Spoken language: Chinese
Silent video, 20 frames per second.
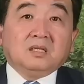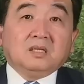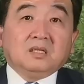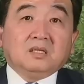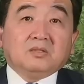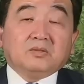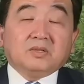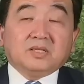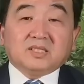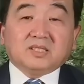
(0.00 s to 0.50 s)

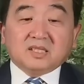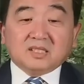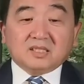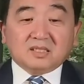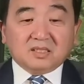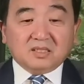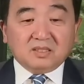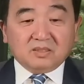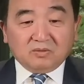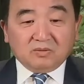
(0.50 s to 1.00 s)
所以这
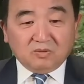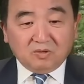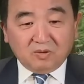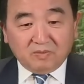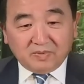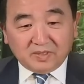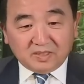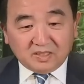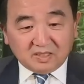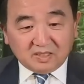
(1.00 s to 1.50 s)
是我
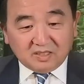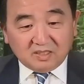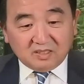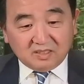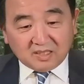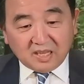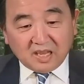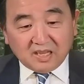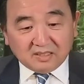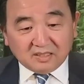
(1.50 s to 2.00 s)
们
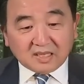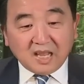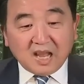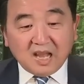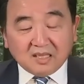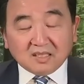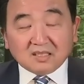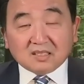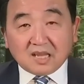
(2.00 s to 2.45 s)
那那